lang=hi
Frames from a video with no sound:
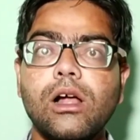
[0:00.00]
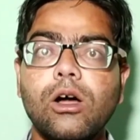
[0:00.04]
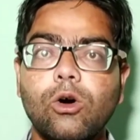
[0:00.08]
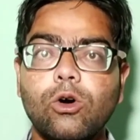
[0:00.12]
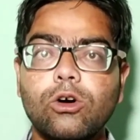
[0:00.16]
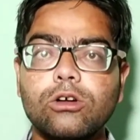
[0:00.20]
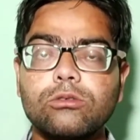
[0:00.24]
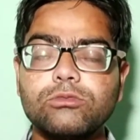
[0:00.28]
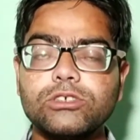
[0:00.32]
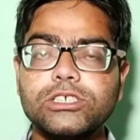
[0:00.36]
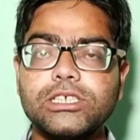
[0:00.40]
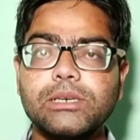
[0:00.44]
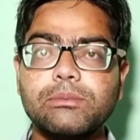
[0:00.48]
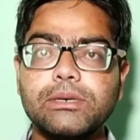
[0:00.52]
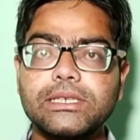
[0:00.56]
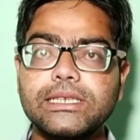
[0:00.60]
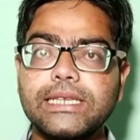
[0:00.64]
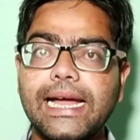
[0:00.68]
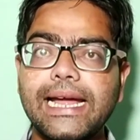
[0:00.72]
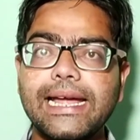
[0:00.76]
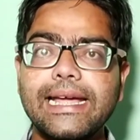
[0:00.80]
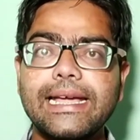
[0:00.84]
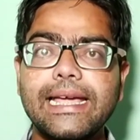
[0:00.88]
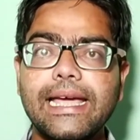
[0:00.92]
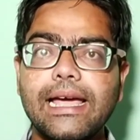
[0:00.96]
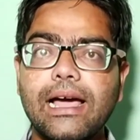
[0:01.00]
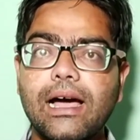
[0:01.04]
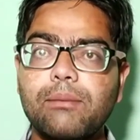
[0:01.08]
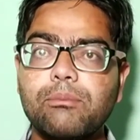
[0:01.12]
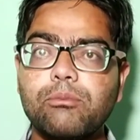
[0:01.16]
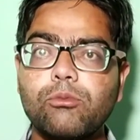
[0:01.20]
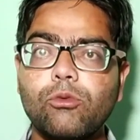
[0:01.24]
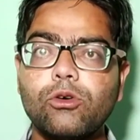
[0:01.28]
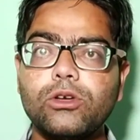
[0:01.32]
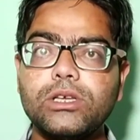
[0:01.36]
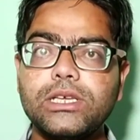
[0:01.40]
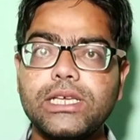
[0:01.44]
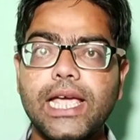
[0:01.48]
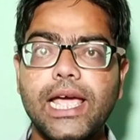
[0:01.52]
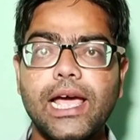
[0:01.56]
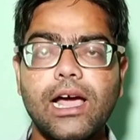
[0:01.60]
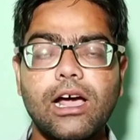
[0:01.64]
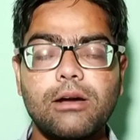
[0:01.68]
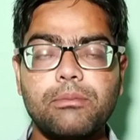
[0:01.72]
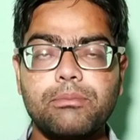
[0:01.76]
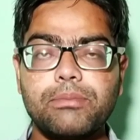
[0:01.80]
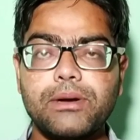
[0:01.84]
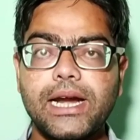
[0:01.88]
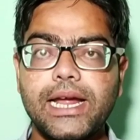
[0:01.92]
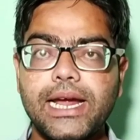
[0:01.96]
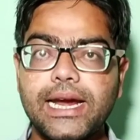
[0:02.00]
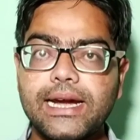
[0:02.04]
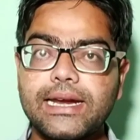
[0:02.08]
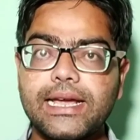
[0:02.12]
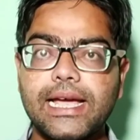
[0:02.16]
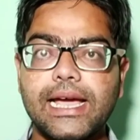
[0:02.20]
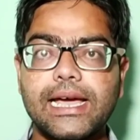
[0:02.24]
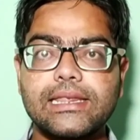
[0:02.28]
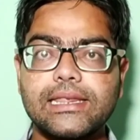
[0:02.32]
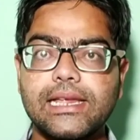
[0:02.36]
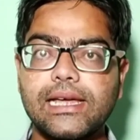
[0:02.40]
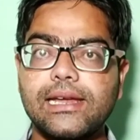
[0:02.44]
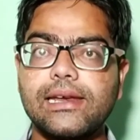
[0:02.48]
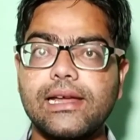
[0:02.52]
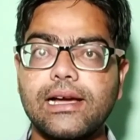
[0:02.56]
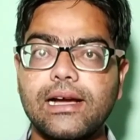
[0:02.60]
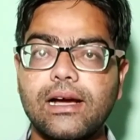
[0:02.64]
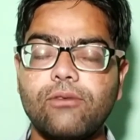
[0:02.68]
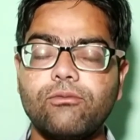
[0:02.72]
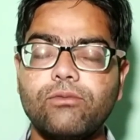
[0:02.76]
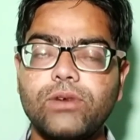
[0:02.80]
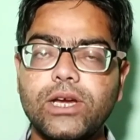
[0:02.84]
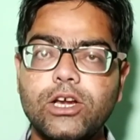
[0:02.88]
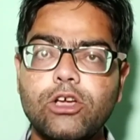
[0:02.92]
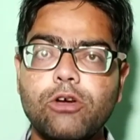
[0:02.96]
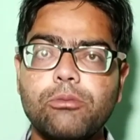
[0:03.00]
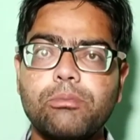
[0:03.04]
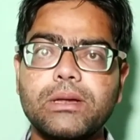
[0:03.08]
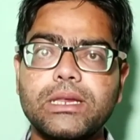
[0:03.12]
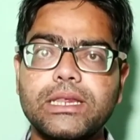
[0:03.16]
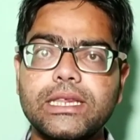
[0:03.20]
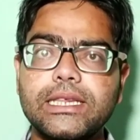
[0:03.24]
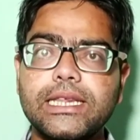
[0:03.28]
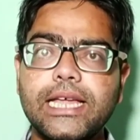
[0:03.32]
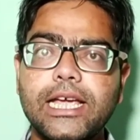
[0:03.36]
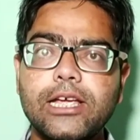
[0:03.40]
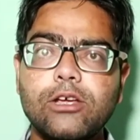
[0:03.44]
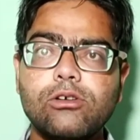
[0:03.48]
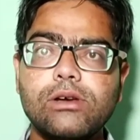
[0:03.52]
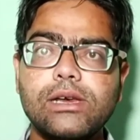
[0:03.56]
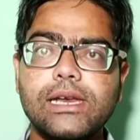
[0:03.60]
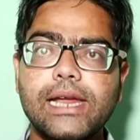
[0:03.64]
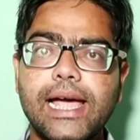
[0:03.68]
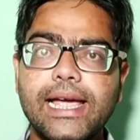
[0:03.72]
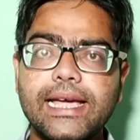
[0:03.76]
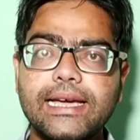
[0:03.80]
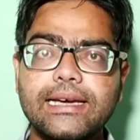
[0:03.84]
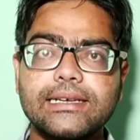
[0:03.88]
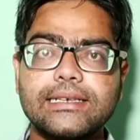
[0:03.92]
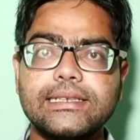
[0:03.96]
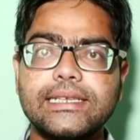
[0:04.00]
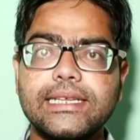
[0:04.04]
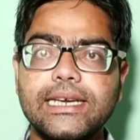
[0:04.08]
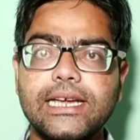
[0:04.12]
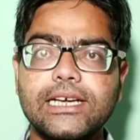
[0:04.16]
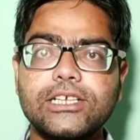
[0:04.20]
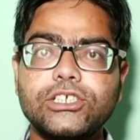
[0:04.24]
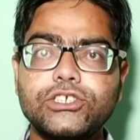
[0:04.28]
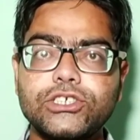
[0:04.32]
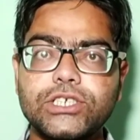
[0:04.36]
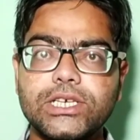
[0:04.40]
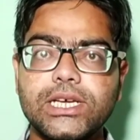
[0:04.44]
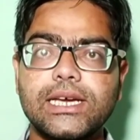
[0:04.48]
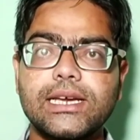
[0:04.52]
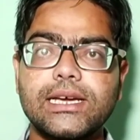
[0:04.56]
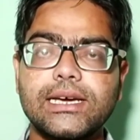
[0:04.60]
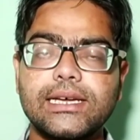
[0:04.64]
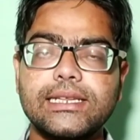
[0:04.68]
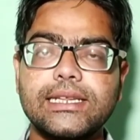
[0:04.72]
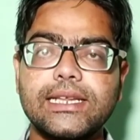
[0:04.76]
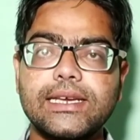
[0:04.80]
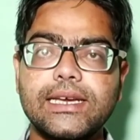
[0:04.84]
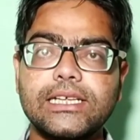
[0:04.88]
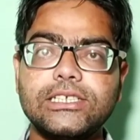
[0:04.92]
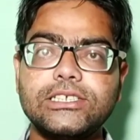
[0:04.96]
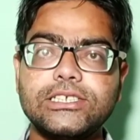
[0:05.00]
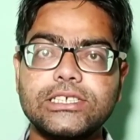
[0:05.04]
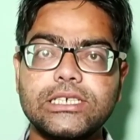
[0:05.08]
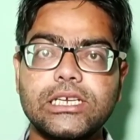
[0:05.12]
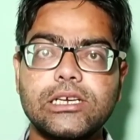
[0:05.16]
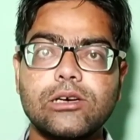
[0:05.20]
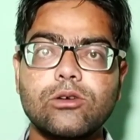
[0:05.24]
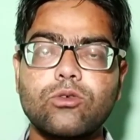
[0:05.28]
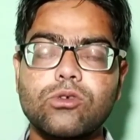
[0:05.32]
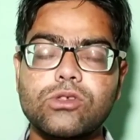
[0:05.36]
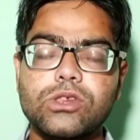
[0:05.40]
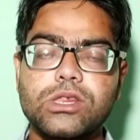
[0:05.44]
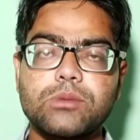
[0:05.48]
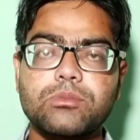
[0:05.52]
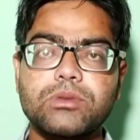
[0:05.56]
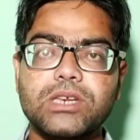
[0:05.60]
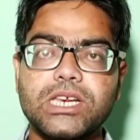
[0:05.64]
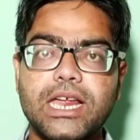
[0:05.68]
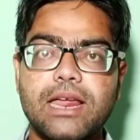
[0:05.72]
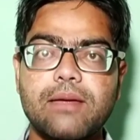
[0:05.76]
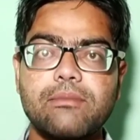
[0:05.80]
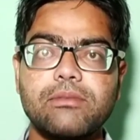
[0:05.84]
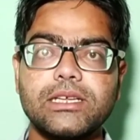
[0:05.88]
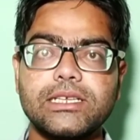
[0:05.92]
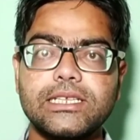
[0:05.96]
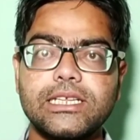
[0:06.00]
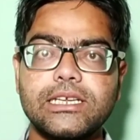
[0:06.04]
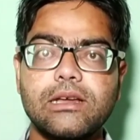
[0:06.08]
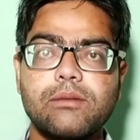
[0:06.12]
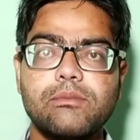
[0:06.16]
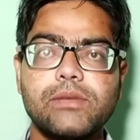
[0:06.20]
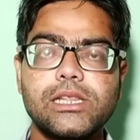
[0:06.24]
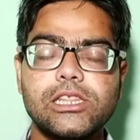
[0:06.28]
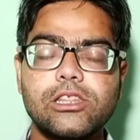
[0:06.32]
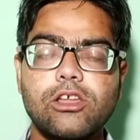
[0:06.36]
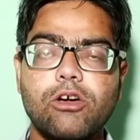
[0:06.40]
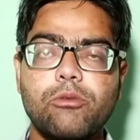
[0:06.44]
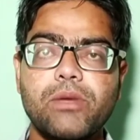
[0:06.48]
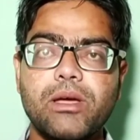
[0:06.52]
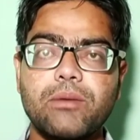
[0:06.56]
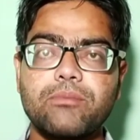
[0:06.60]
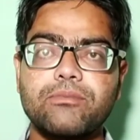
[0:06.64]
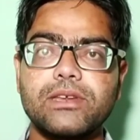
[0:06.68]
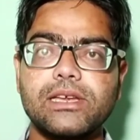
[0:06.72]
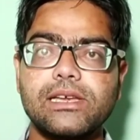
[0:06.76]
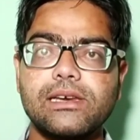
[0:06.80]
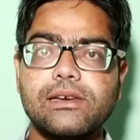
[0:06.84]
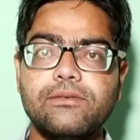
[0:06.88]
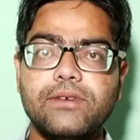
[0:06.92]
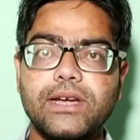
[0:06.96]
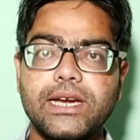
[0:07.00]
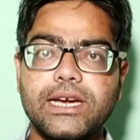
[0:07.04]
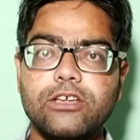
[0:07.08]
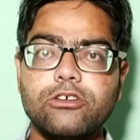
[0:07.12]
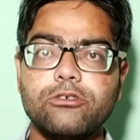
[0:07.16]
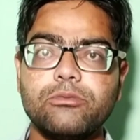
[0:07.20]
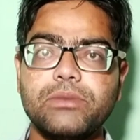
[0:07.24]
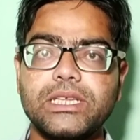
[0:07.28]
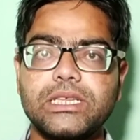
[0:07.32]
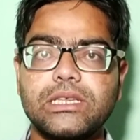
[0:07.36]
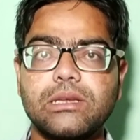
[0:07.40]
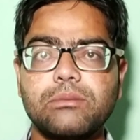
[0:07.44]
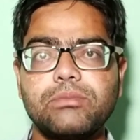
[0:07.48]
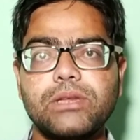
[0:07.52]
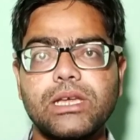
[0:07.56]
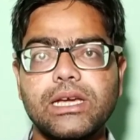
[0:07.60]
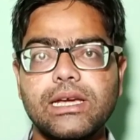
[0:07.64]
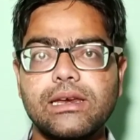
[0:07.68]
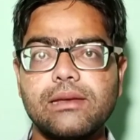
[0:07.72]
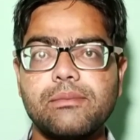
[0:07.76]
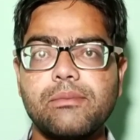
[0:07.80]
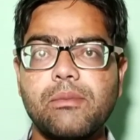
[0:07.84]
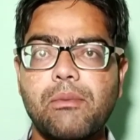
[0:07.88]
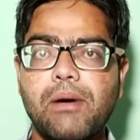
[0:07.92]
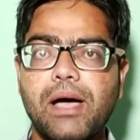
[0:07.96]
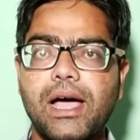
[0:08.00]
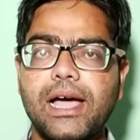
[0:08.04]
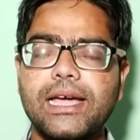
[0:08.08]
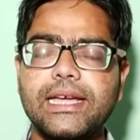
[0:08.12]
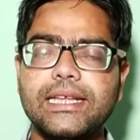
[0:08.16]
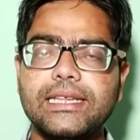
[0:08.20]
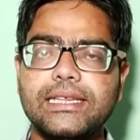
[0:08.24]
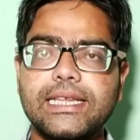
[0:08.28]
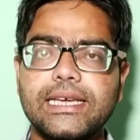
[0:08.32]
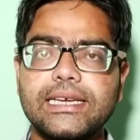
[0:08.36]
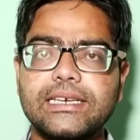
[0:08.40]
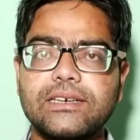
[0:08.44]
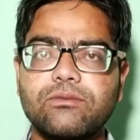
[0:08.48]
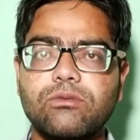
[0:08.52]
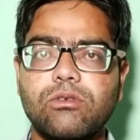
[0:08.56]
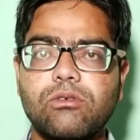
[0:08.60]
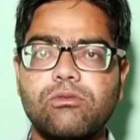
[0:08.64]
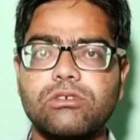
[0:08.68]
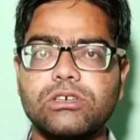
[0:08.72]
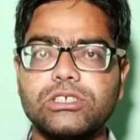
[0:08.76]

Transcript: और मुझे बताएं कि आपको ये अपडेट कैसा लगा वीडियो पसंद आई हो लाइक कर देना शेयर कर देना चैनल को सब्सक्राइब कर देना मिलता हूँ मैं आपसे अगले वीडियो में तब तक के लिए बाय थैंक्स फॉर